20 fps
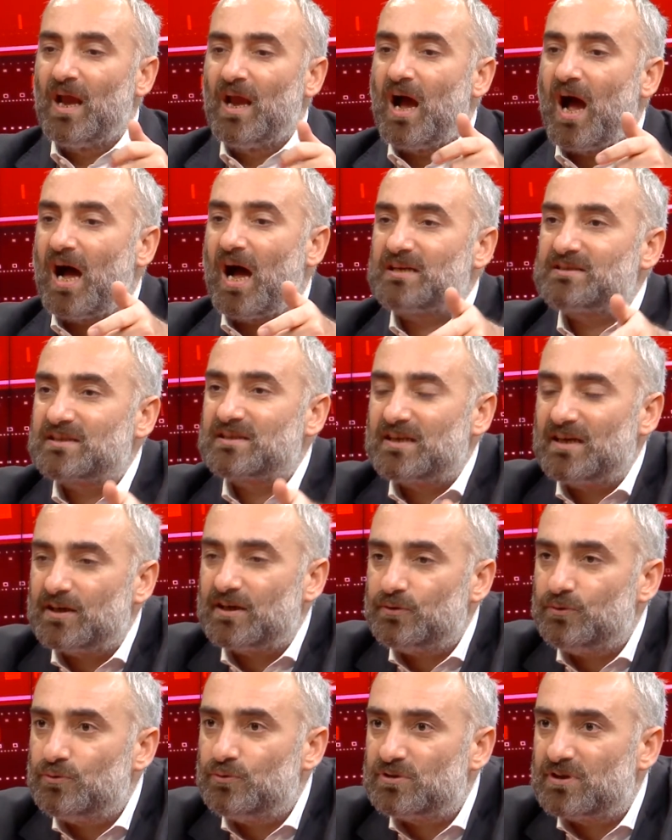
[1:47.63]
asgari
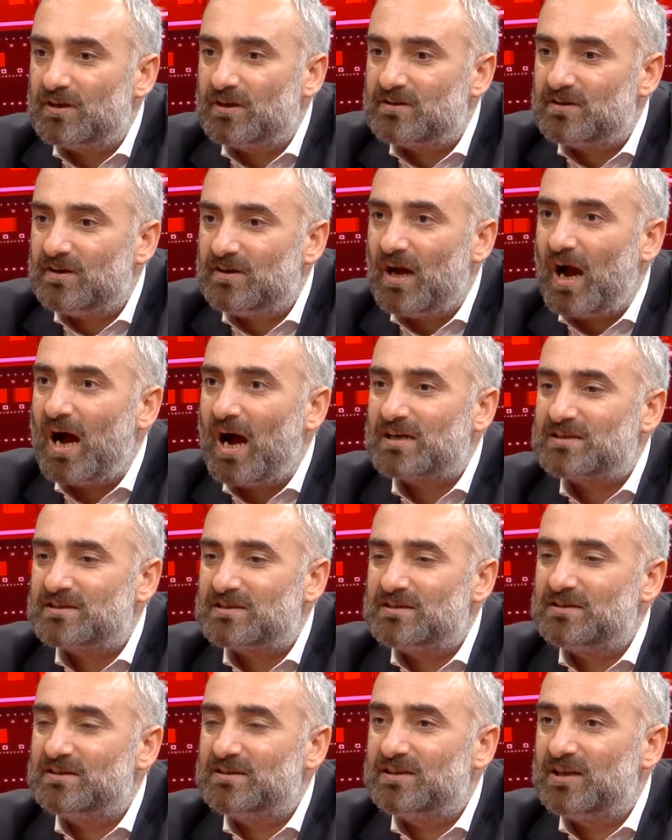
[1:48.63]
ücreti
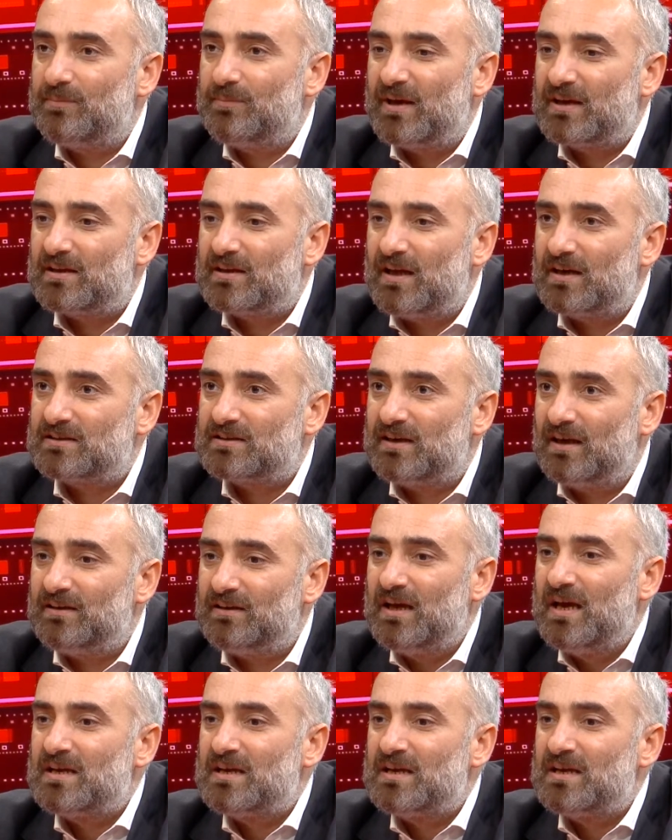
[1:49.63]
artsın diye beklerken